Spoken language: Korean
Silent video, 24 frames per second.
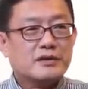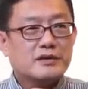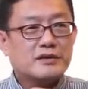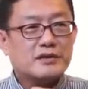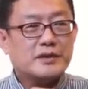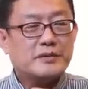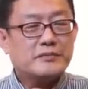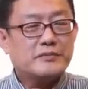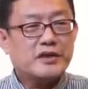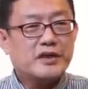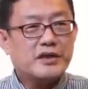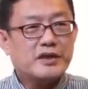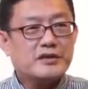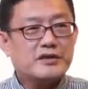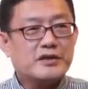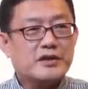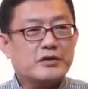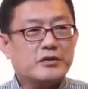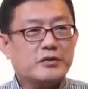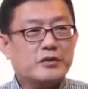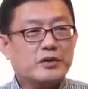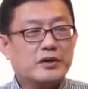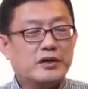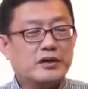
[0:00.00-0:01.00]
참나의
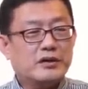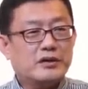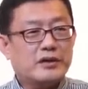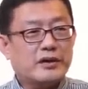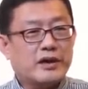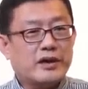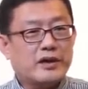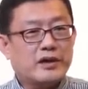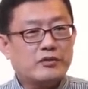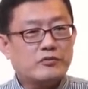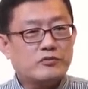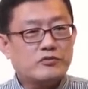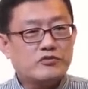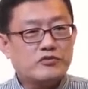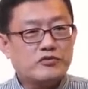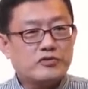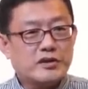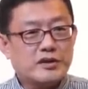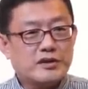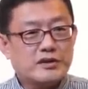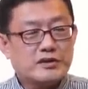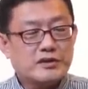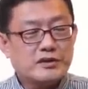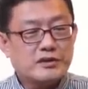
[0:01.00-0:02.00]
작용이 내
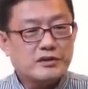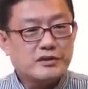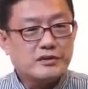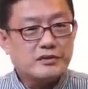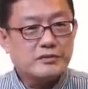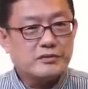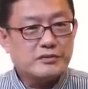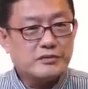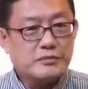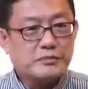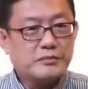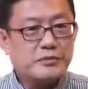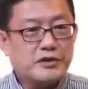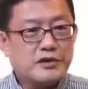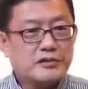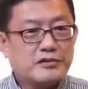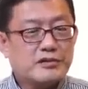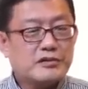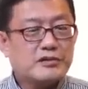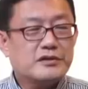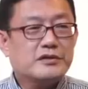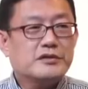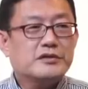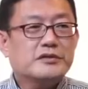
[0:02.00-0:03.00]
우주에서
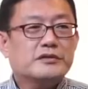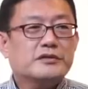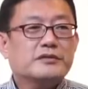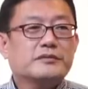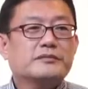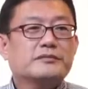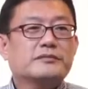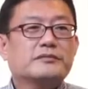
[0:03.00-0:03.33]
펼쳐진 거죠.